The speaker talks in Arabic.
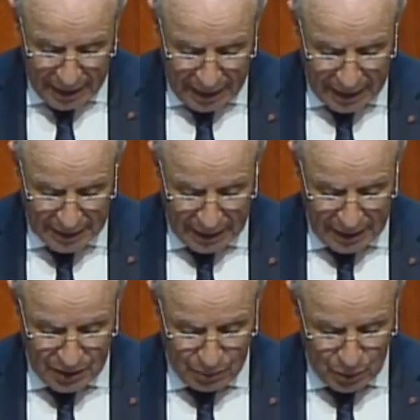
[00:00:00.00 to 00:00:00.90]
على
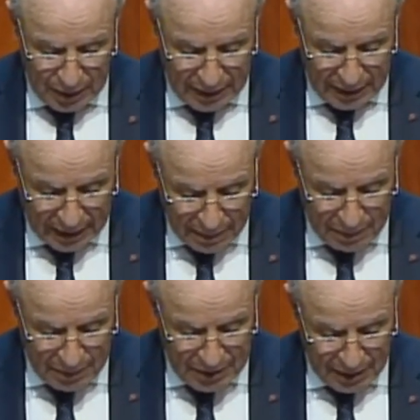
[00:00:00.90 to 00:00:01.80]
تقليص مدة الإقامة
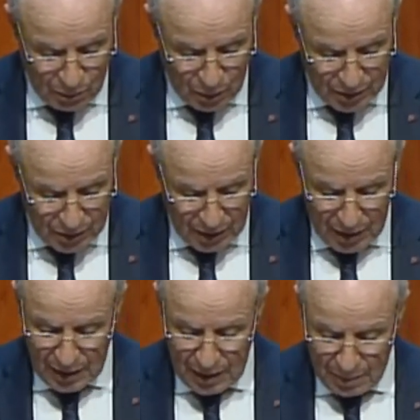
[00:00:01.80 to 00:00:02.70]
بالديار المقدسة
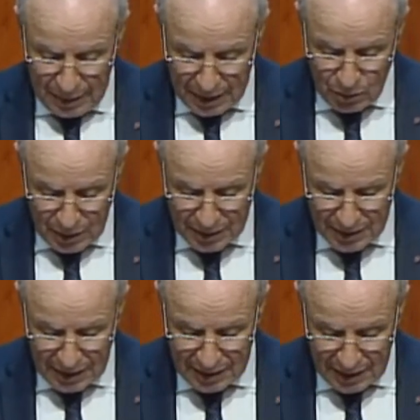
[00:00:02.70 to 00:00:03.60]
بحيث لا تتعدى